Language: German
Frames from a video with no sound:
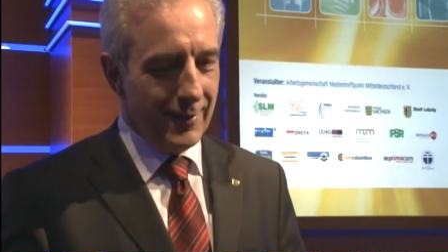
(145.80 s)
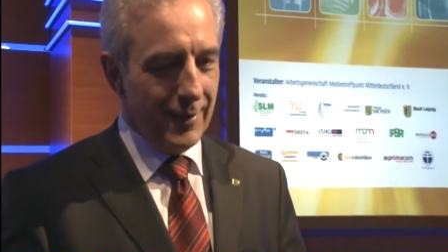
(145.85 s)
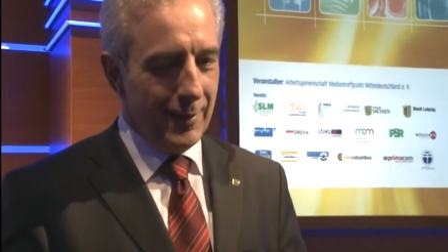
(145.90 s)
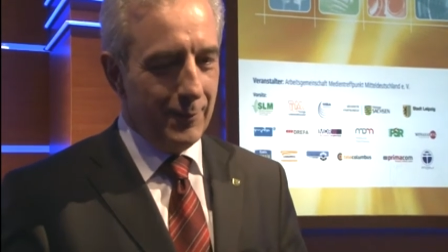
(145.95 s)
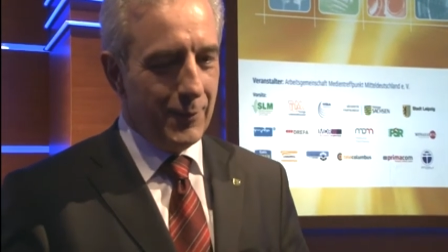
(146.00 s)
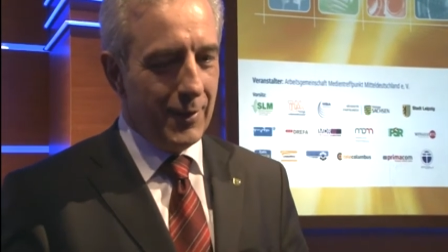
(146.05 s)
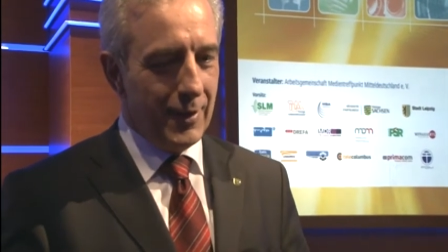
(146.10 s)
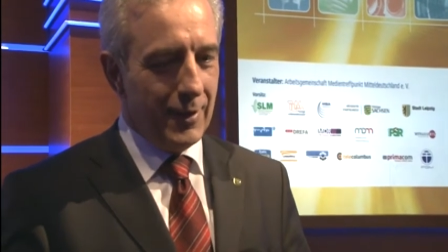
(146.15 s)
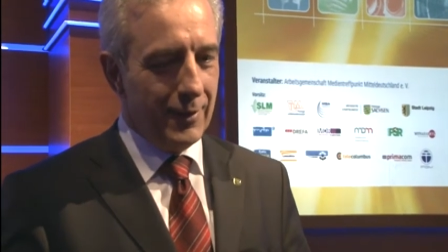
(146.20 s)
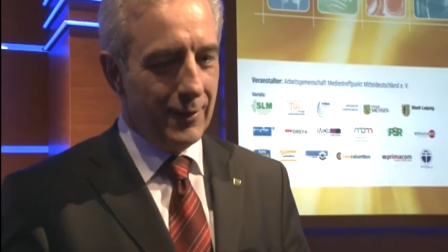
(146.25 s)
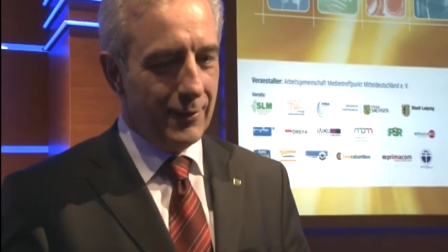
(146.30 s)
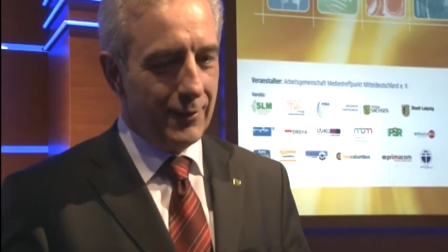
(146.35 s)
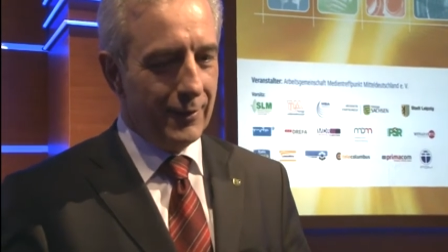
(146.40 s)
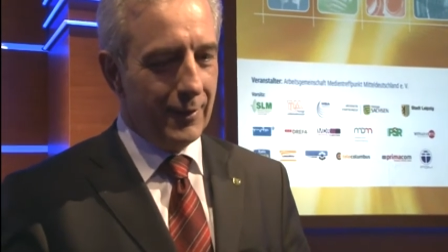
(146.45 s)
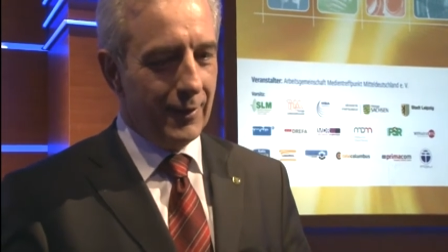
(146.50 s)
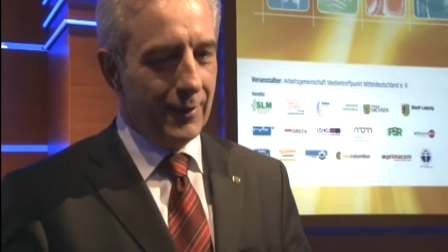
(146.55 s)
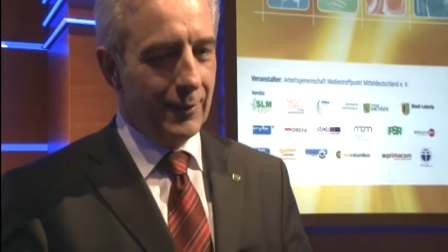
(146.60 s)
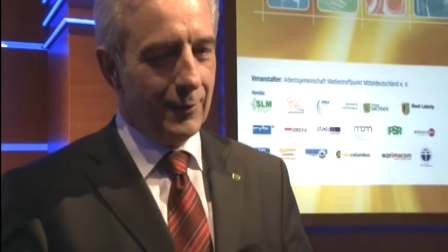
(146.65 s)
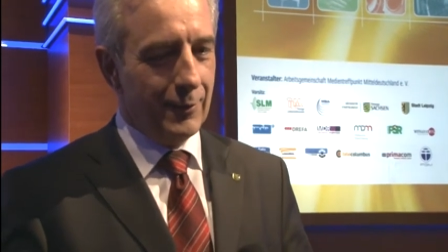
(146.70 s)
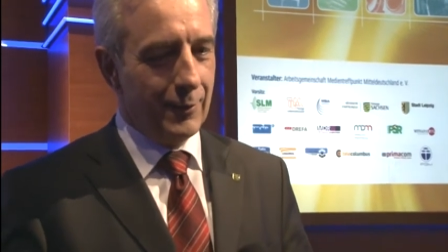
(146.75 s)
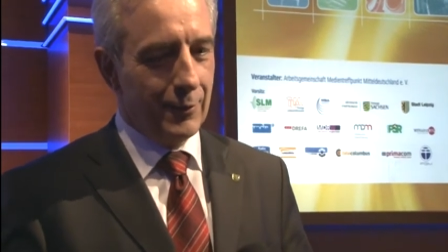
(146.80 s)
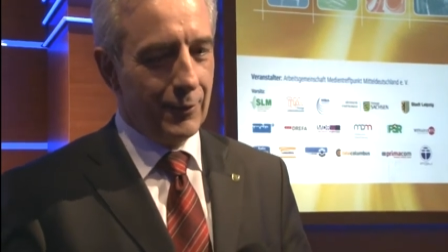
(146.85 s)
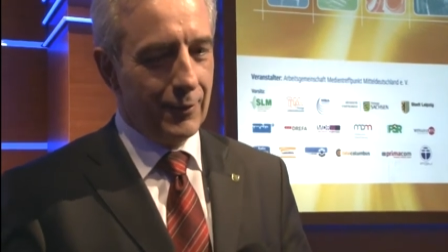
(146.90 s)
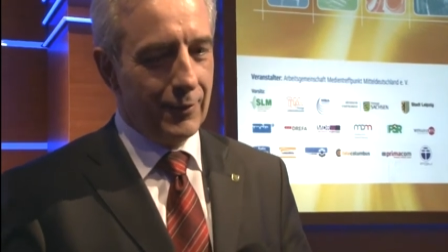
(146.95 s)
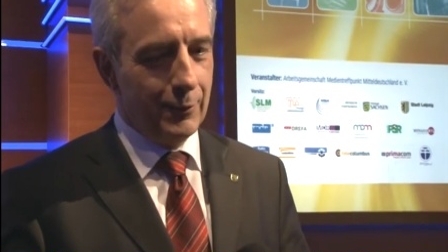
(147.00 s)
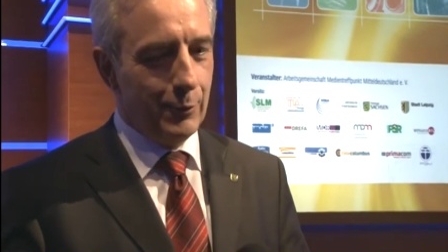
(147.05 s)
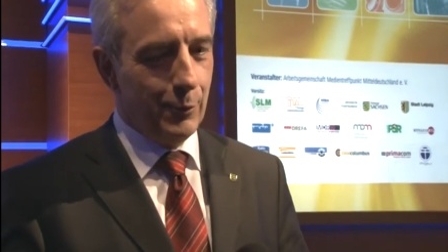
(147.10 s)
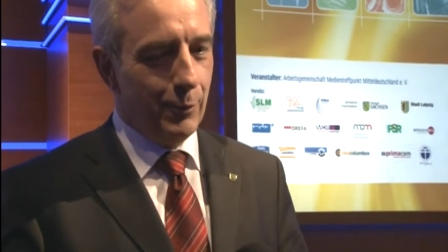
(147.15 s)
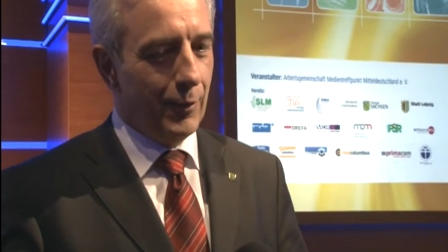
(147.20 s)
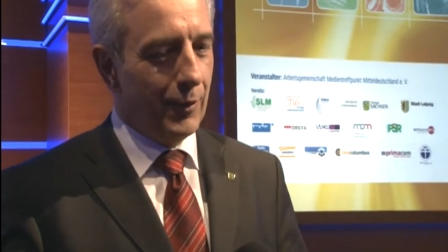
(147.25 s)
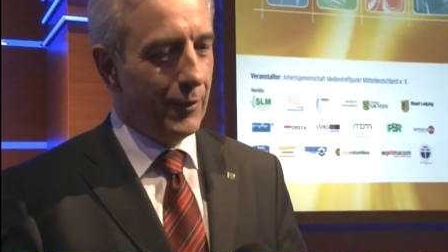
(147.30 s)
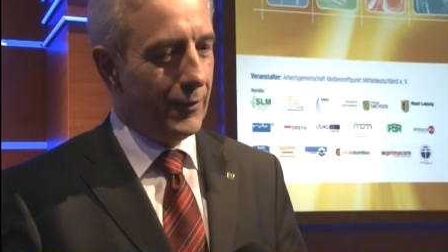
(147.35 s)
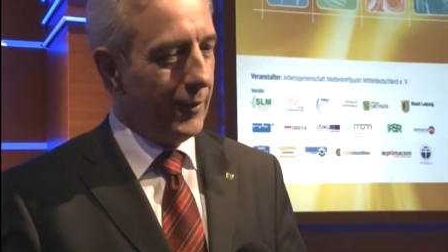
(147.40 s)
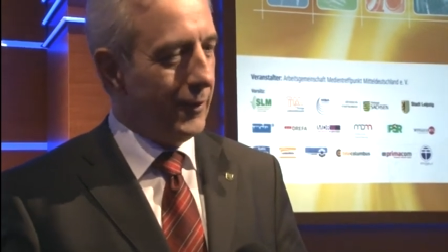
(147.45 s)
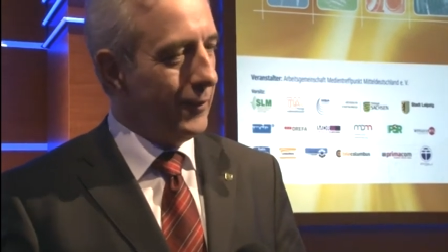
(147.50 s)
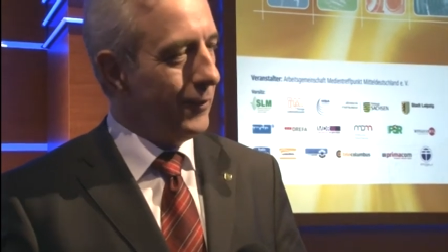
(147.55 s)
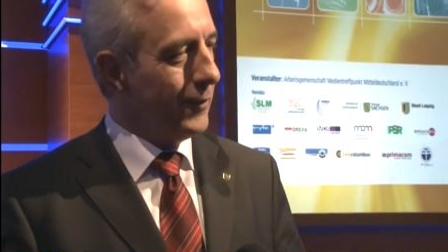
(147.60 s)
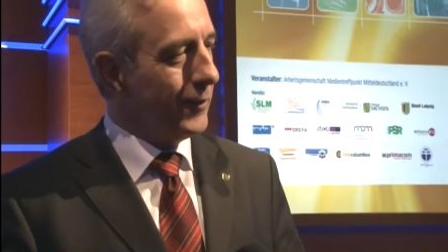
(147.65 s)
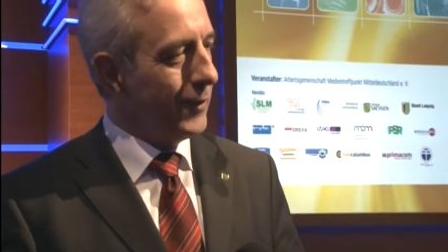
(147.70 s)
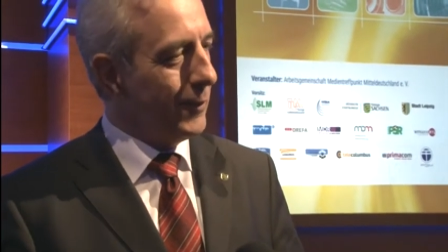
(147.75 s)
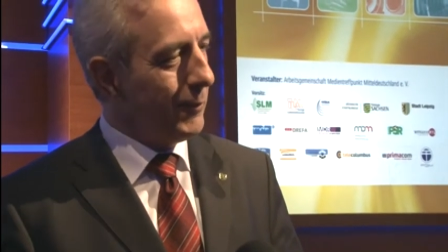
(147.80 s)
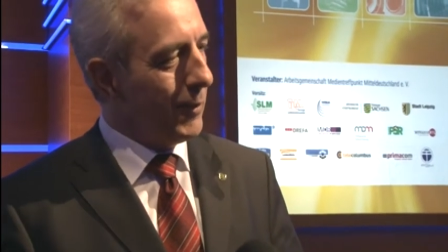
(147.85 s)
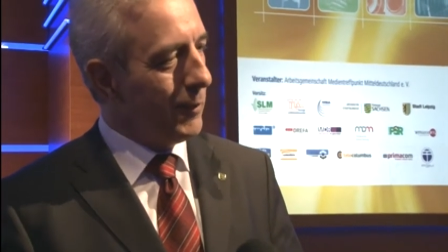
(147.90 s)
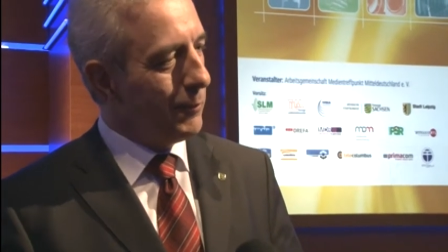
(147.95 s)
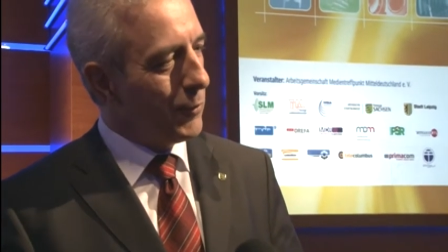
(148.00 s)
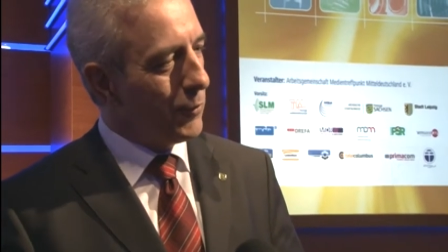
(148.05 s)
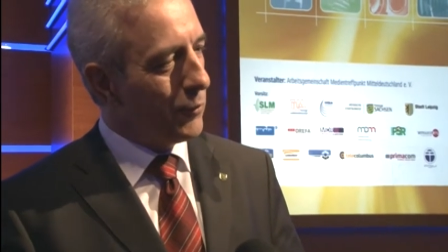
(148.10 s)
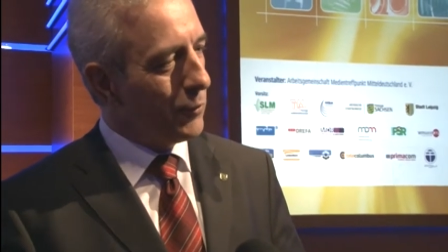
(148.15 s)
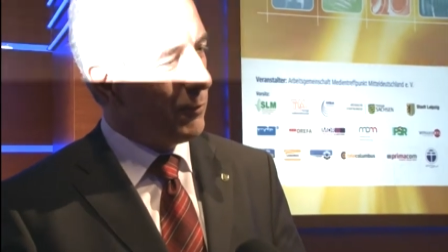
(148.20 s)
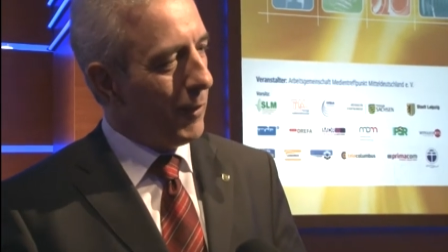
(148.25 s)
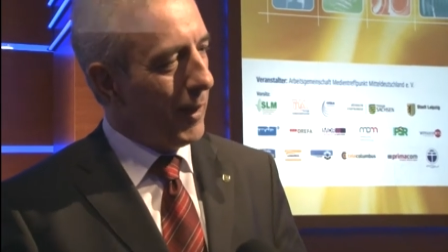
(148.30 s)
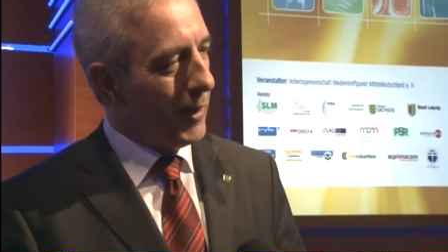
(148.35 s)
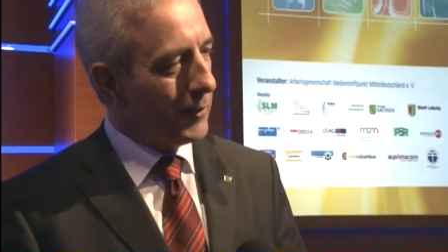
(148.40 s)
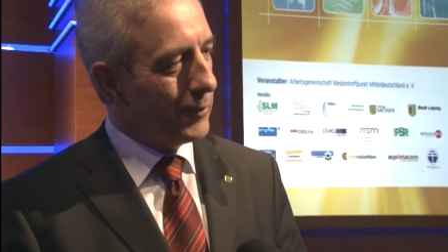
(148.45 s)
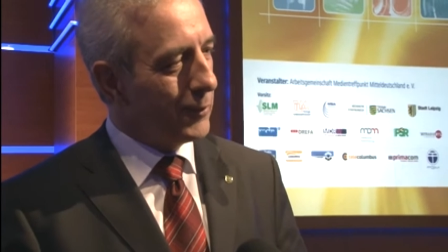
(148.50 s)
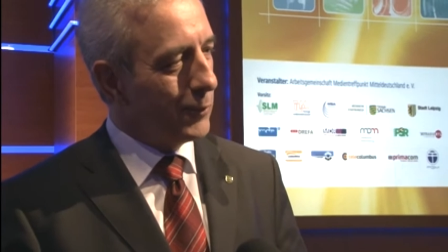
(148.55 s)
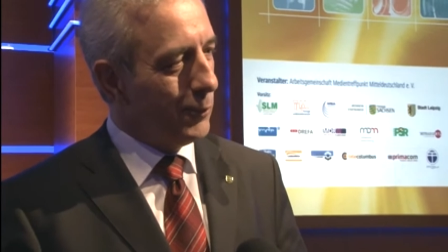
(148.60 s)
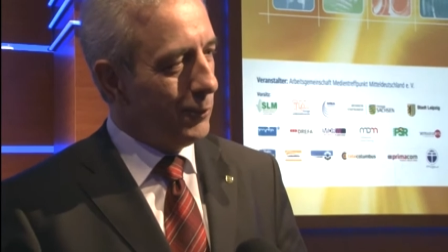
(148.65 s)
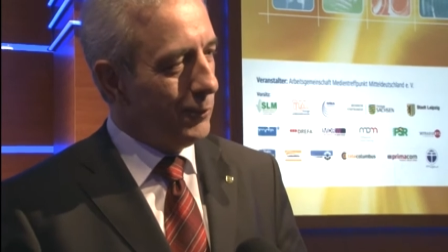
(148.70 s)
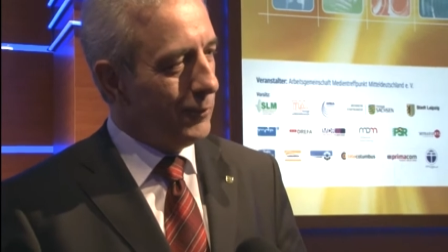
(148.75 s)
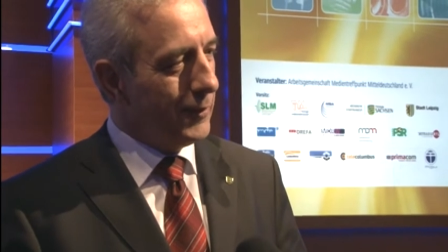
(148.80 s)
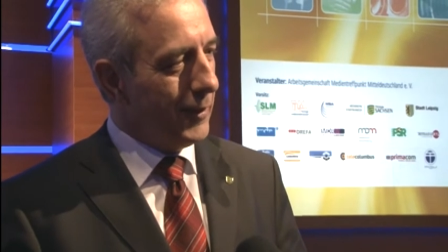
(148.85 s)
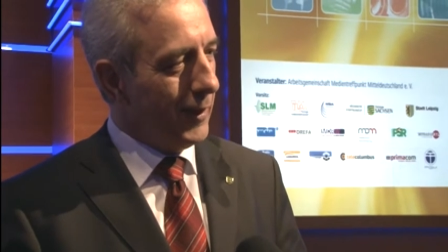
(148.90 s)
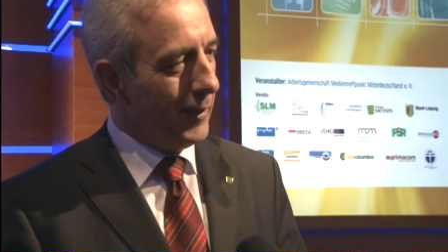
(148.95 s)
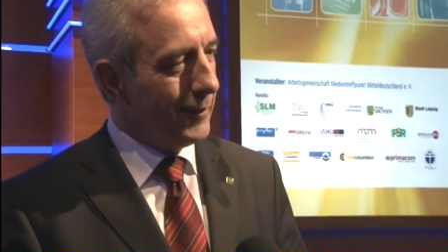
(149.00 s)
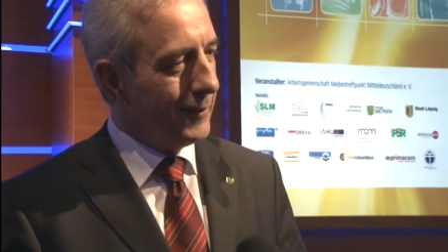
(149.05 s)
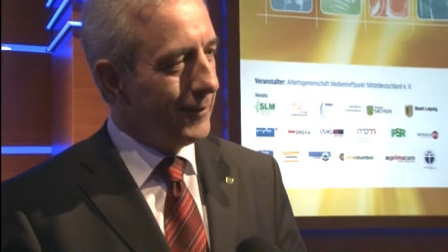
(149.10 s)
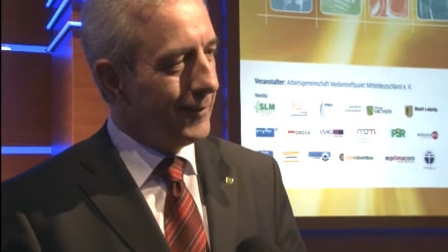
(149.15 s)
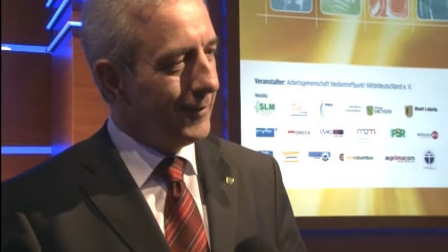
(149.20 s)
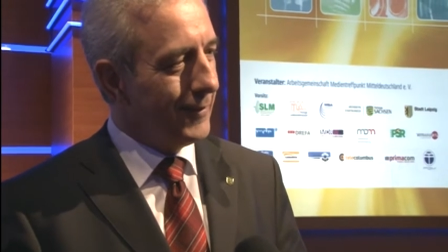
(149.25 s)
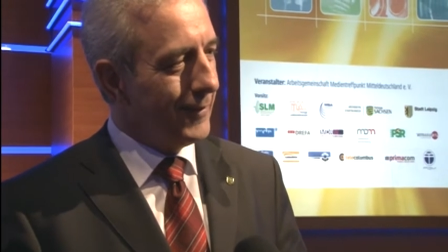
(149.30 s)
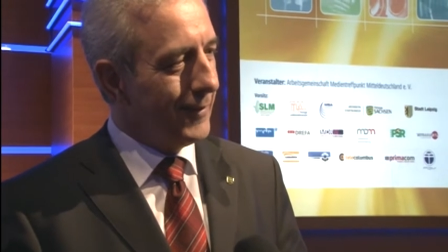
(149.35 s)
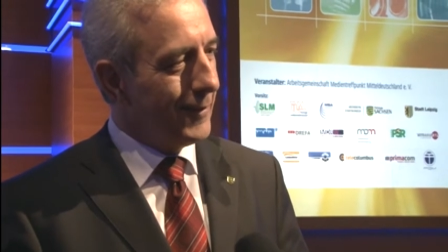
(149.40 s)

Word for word: MDR ist ein super Sender, den man bis um acht gucken kann,